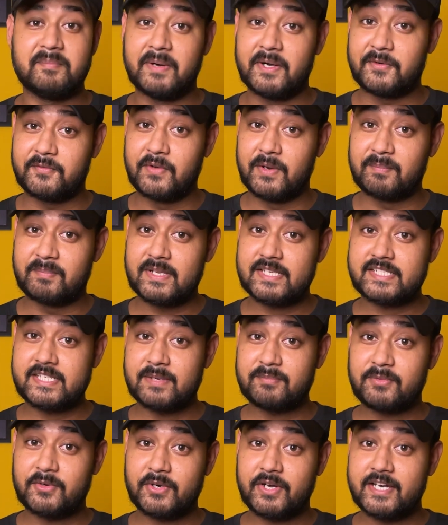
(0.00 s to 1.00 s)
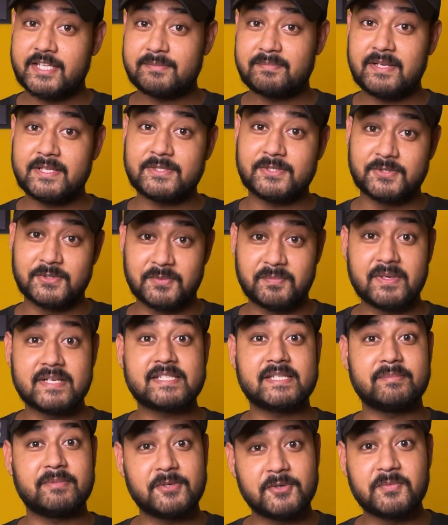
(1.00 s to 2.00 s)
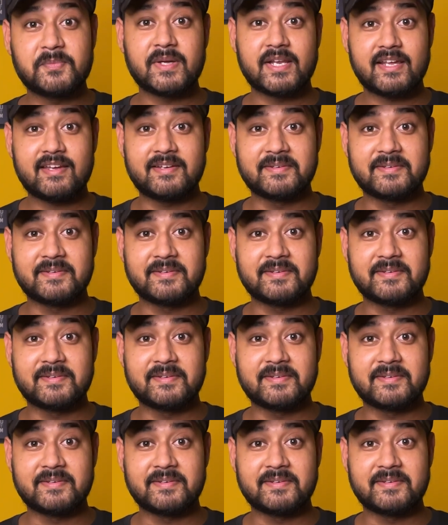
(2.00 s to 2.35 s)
बट वन प्लस टेन प्रो की डिस्प्ले सुपर से भी ऊपर है